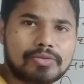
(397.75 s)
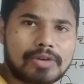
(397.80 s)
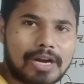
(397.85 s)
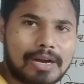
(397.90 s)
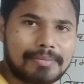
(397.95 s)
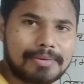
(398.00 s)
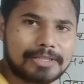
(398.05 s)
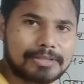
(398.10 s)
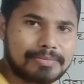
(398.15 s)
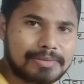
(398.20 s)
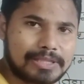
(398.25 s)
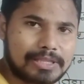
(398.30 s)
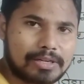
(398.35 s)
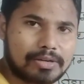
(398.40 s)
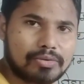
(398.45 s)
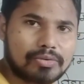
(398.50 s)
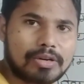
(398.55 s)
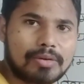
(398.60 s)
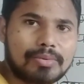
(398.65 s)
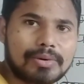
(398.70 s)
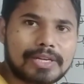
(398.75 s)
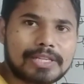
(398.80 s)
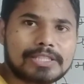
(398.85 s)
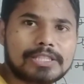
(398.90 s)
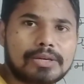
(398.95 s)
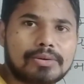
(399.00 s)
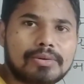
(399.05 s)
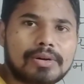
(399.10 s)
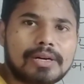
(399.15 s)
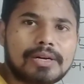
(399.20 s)
जो आवेश वितरण होगा वो
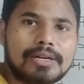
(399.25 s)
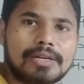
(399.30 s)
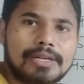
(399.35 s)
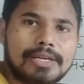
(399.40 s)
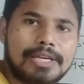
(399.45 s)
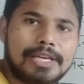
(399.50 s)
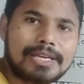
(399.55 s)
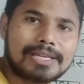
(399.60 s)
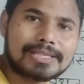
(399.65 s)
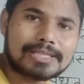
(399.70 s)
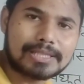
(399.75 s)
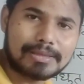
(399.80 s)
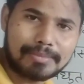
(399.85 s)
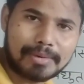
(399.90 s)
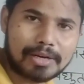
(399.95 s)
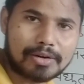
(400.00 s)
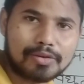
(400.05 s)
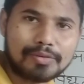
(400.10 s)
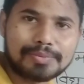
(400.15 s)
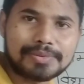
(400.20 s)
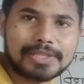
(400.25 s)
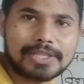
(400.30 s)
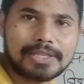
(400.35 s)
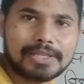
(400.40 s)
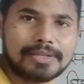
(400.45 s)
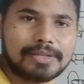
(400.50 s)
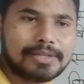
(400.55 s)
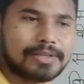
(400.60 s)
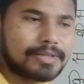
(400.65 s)
कैसा होगा एक समान रूप से